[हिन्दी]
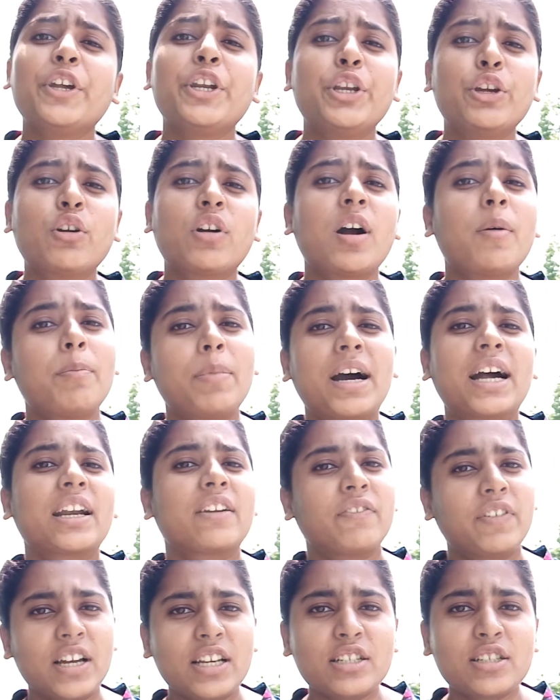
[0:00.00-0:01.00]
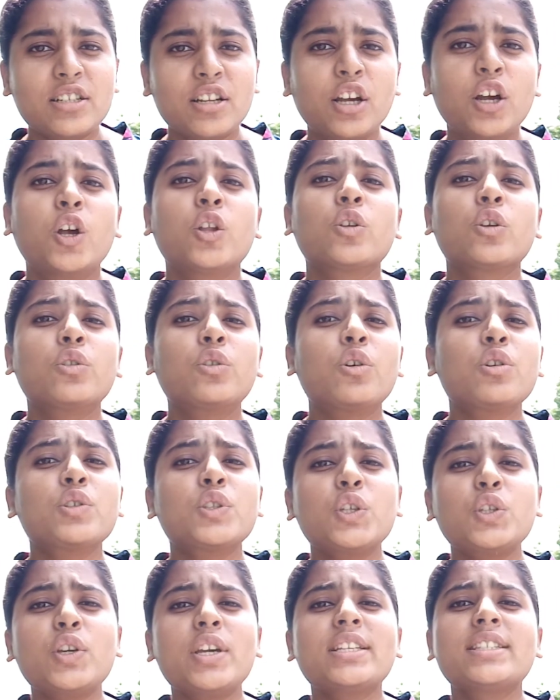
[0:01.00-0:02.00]
वीडियो का पार्ट फर्स्ट तो
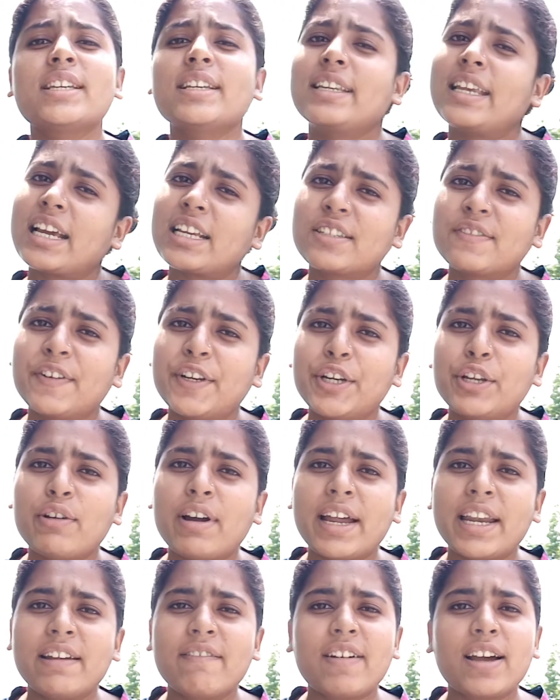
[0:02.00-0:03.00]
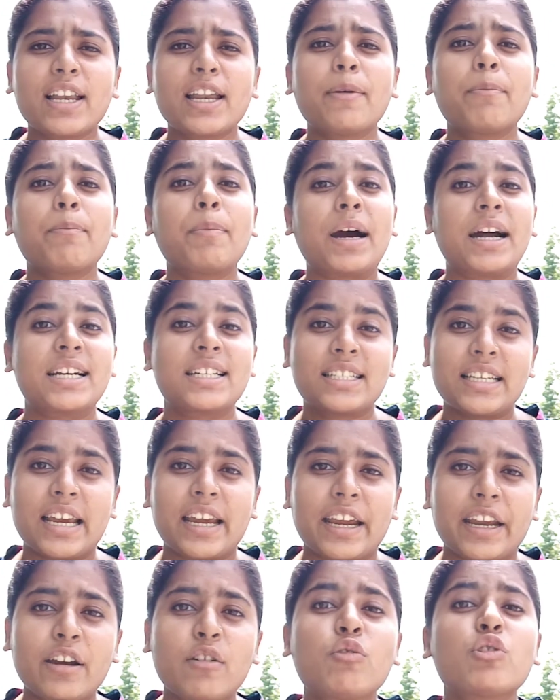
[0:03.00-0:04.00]
दोस्तों जो इससे नेक्स्ट वीडियो आने वाली है पार्ट
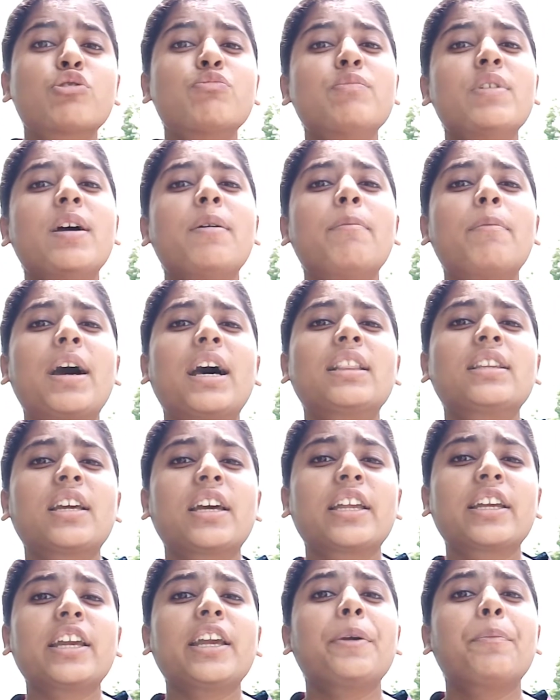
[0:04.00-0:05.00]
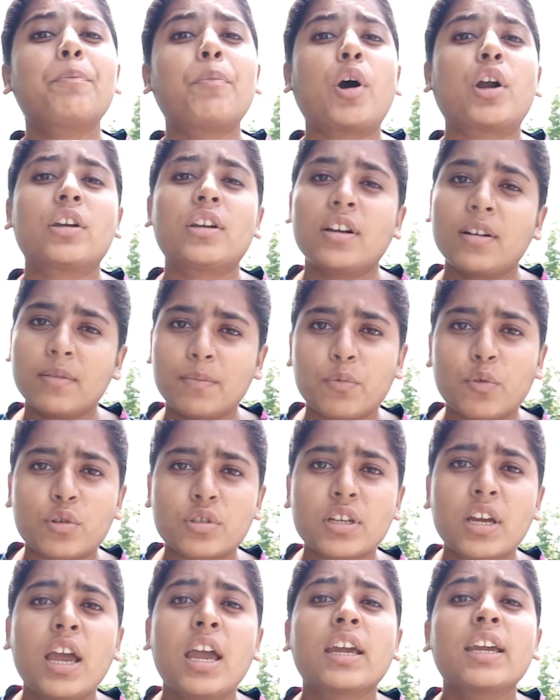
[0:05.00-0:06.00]
सेकंड उसमें हम बात करेंगे इंपॉर्टेंट
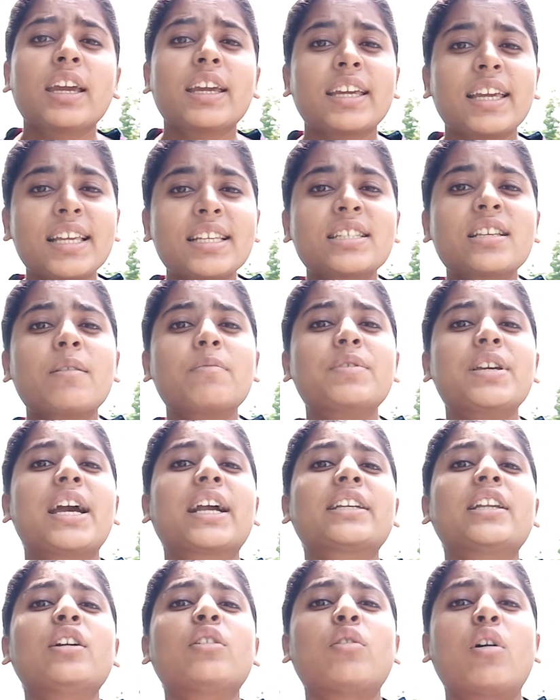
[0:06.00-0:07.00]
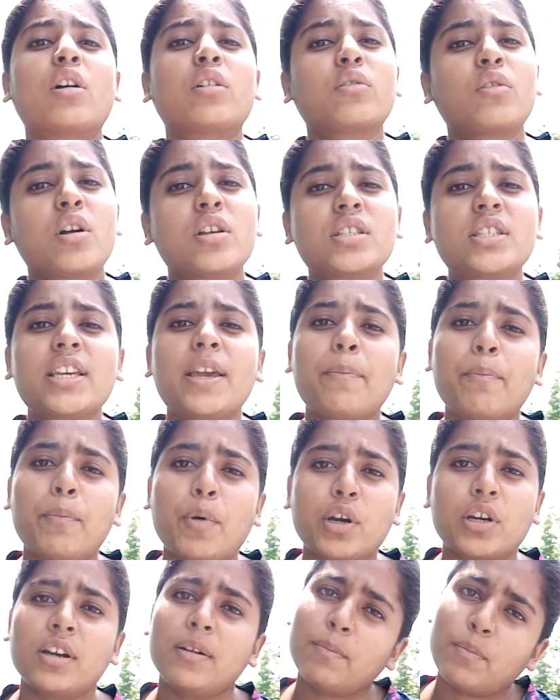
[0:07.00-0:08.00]
बुक्स ये किस सब्जेक्ट की कौन कौन सी
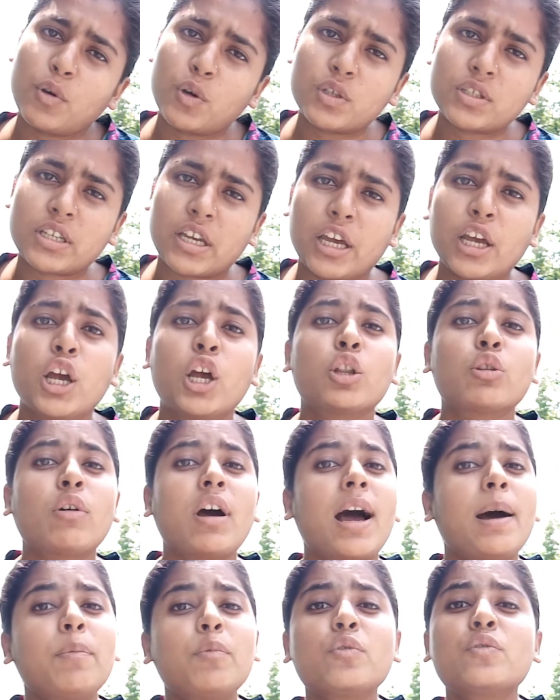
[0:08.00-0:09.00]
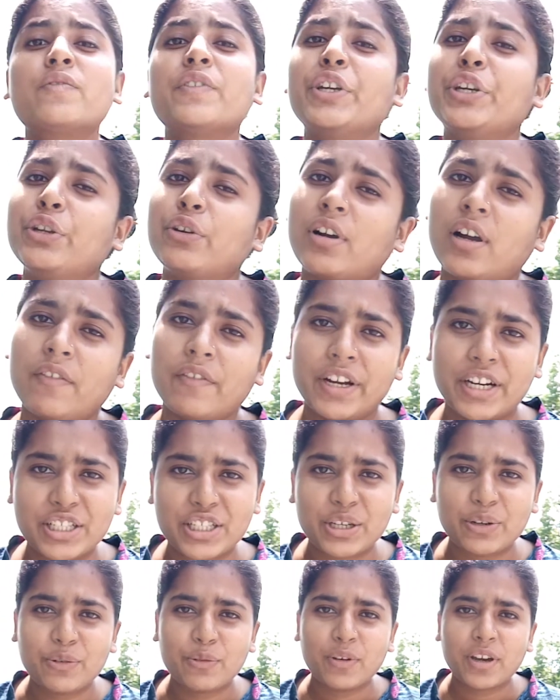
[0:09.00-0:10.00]
इंपॉर्टेंट बुक्स है तो आप उस वीडियो का वेट
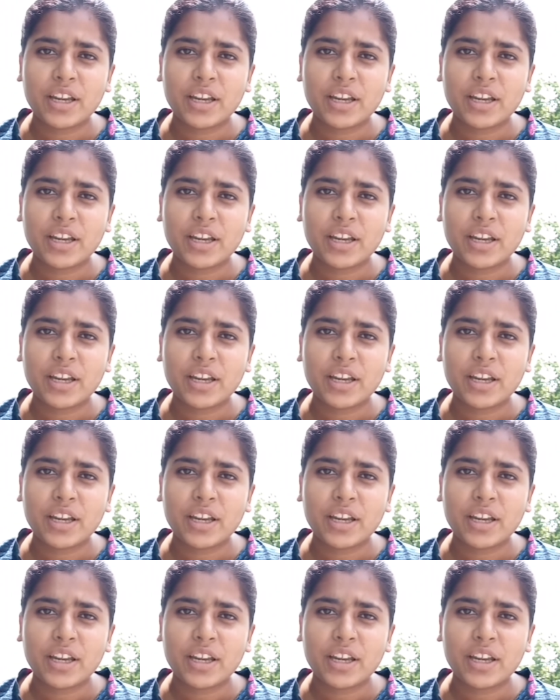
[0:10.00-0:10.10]
ज़रूर